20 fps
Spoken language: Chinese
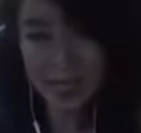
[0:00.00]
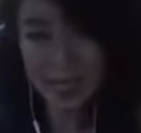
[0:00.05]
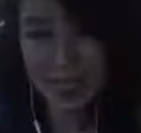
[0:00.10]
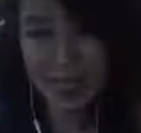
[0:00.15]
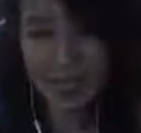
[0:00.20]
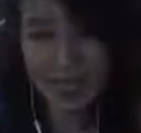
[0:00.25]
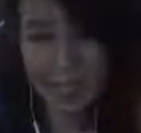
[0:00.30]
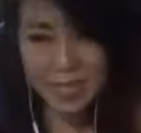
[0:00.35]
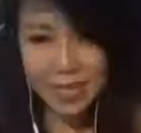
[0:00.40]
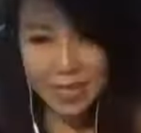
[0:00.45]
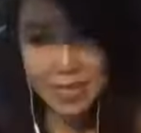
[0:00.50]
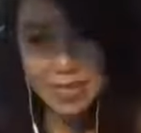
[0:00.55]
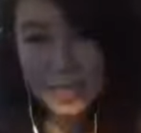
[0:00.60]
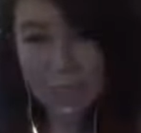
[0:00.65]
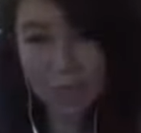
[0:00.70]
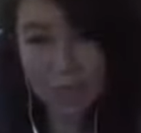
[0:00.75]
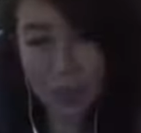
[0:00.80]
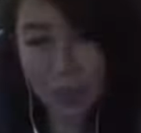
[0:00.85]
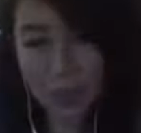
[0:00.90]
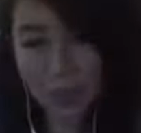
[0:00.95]
那要
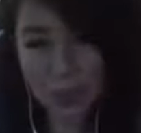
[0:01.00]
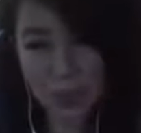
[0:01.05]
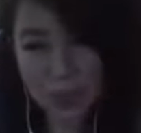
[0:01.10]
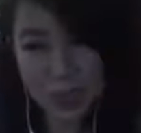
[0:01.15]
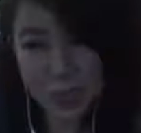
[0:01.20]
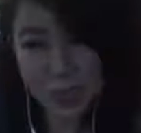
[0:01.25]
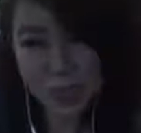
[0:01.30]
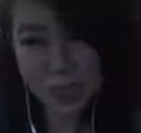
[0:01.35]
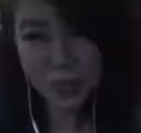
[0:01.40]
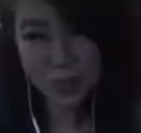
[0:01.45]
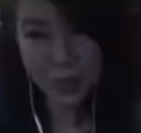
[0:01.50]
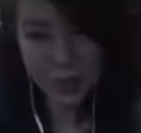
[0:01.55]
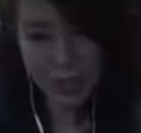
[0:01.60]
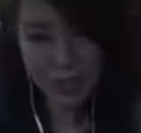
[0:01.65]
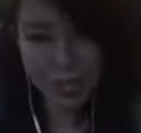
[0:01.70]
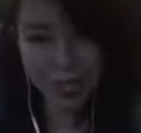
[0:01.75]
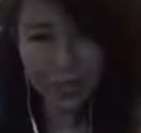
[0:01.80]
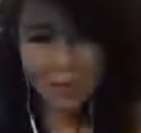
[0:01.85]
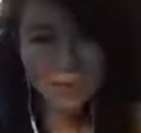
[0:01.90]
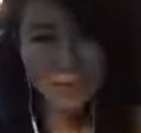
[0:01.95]
在我们活着有
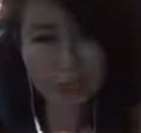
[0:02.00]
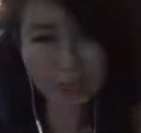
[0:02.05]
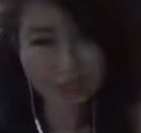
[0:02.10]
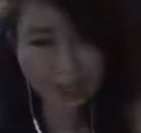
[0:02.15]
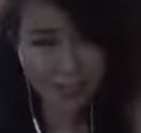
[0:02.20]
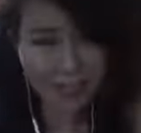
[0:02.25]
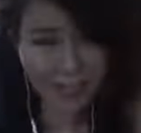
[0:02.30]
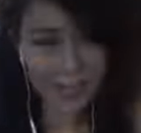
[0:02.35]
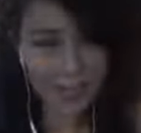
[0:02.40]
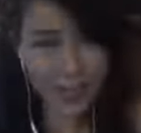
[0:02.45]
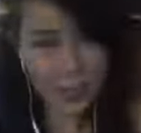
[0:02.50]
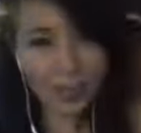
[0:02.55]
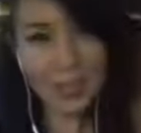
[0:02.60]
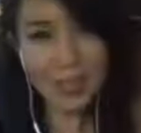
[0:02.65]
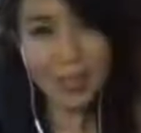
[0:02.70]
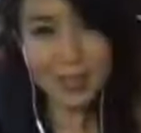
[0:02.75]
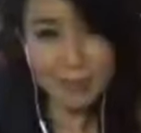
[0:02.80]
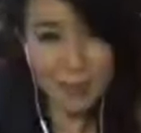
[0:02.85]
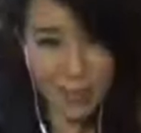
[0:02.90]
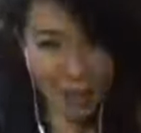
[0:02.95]
限的时间
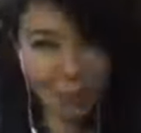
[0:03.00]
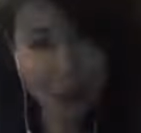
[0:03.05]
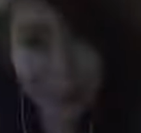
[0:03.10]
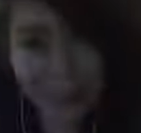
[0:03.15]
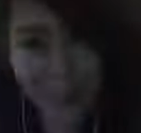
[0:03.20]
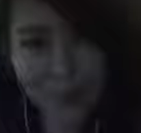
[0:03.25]
段里面，